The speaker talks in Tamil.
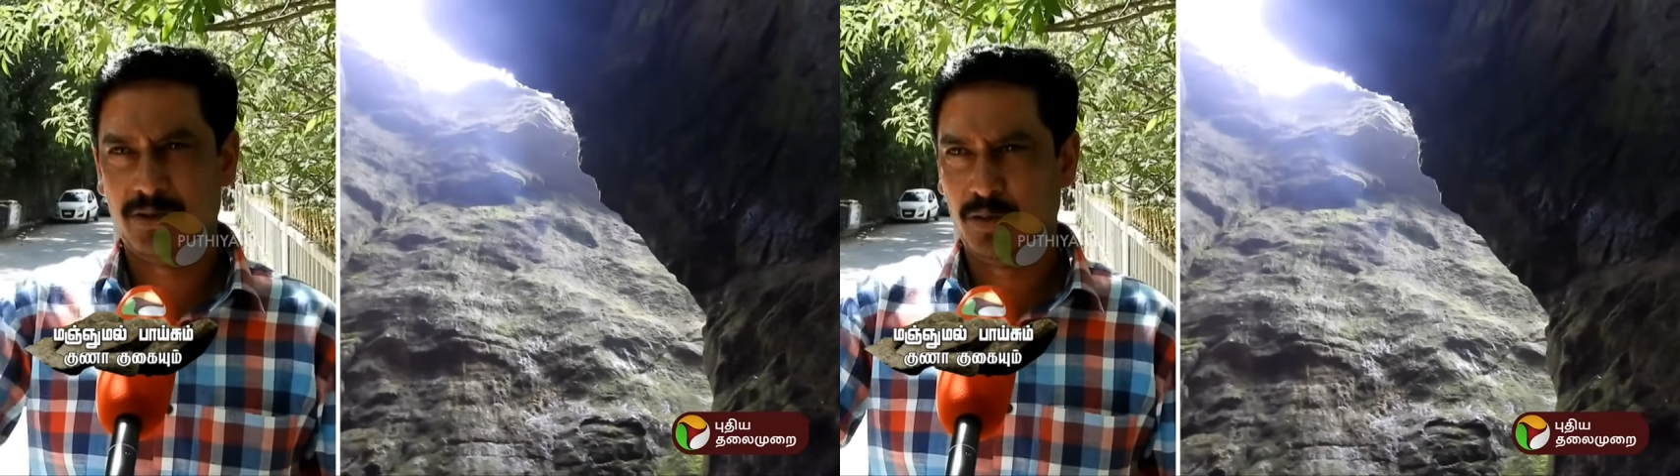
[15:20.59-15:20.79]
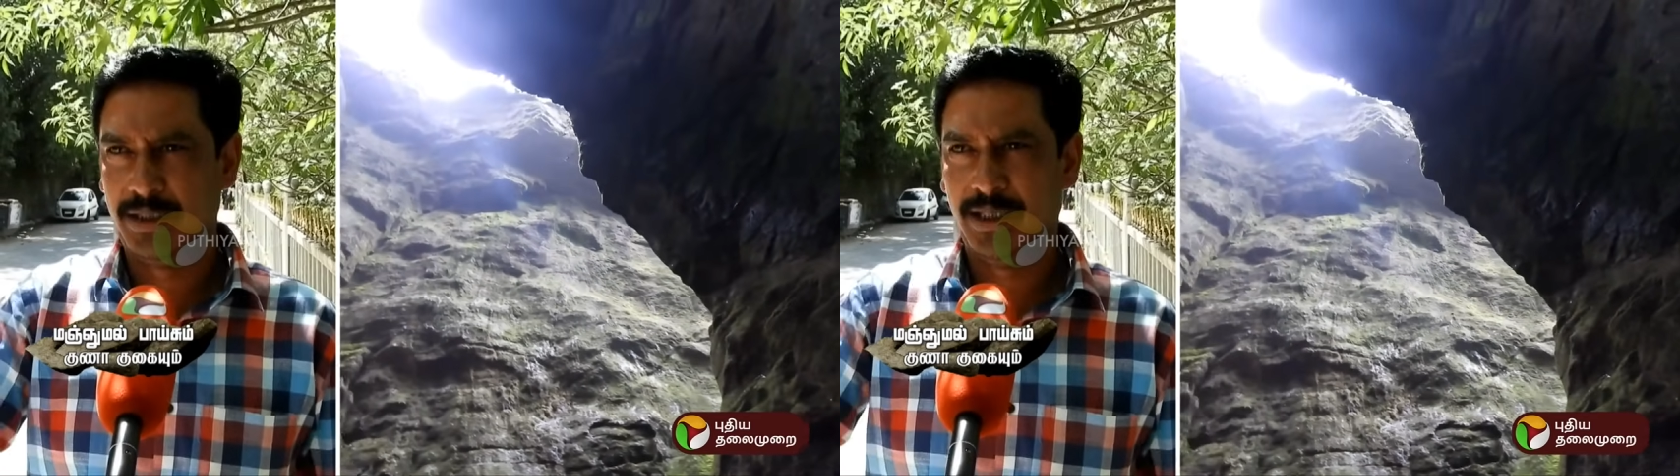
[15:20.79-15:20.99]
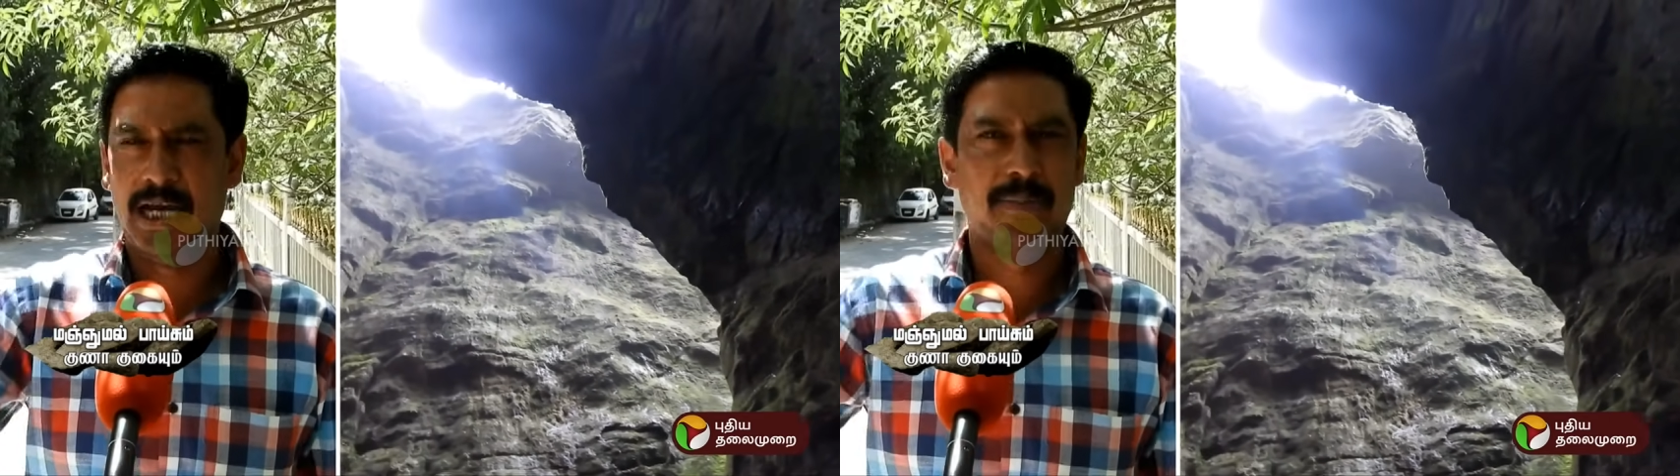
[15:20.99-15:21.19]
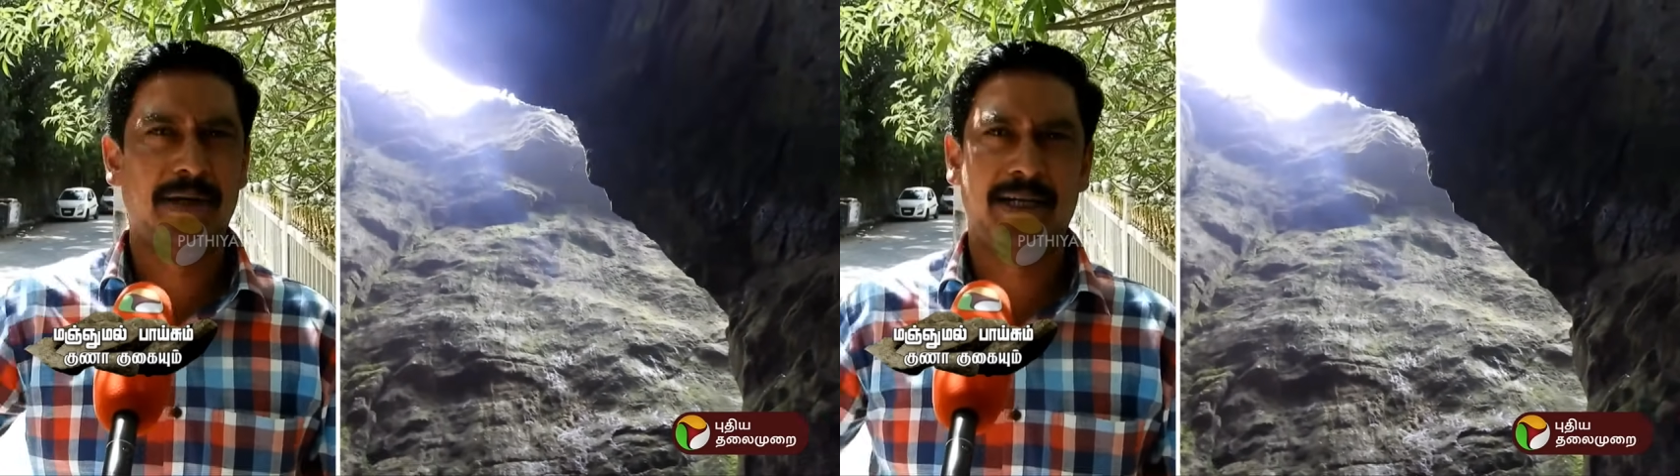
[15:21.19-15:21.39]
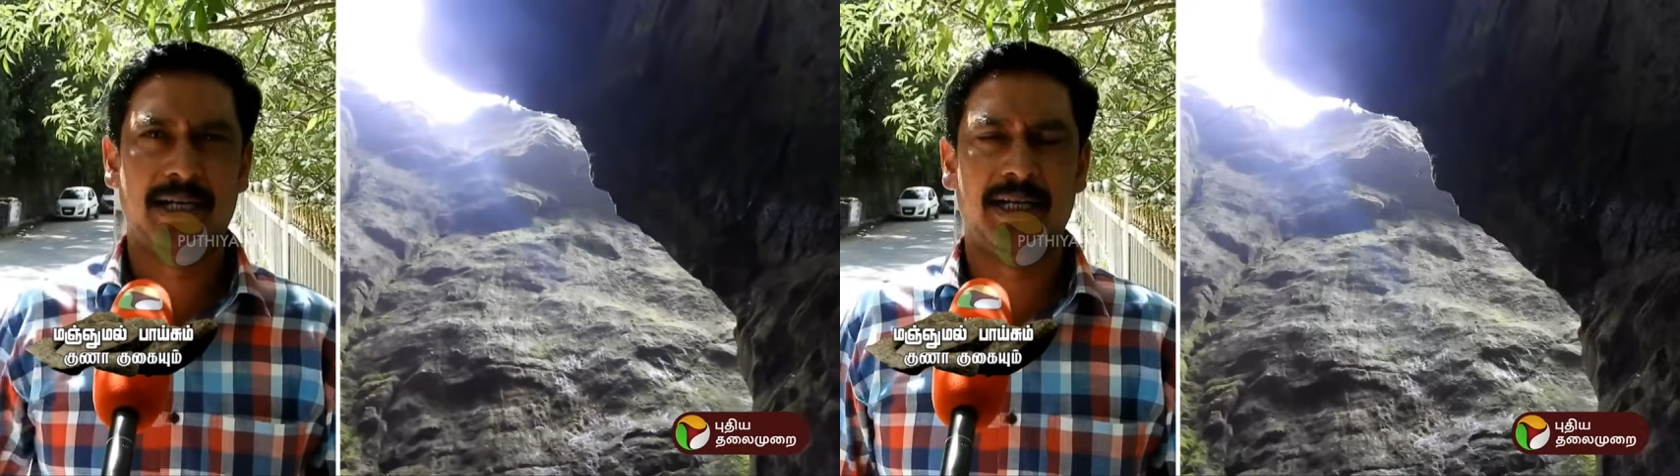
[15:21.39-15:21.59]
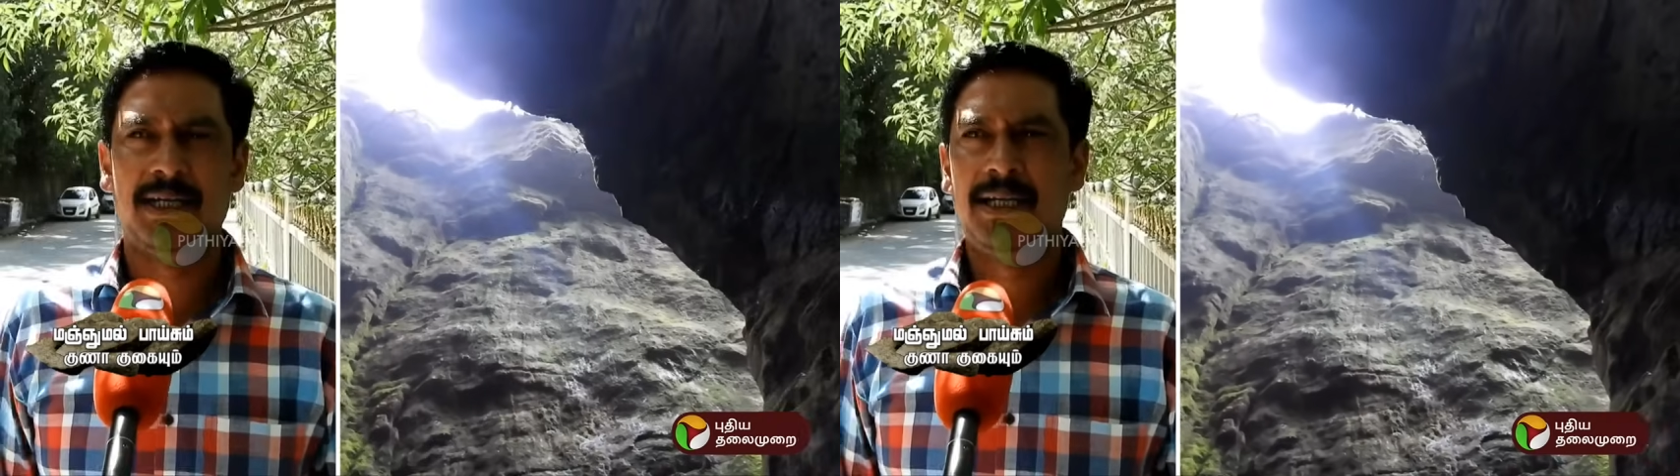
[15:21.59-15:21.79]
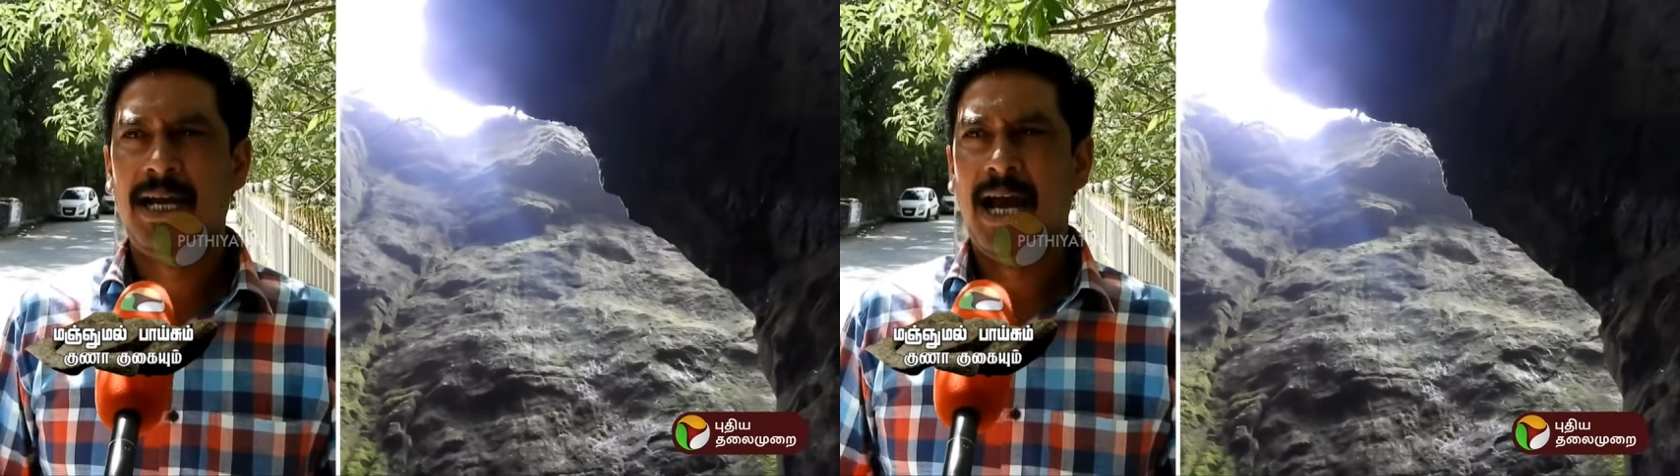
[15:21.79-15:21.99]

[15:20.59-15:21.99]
அதை சுற்றி லாக் பண்ணிட்டாங்க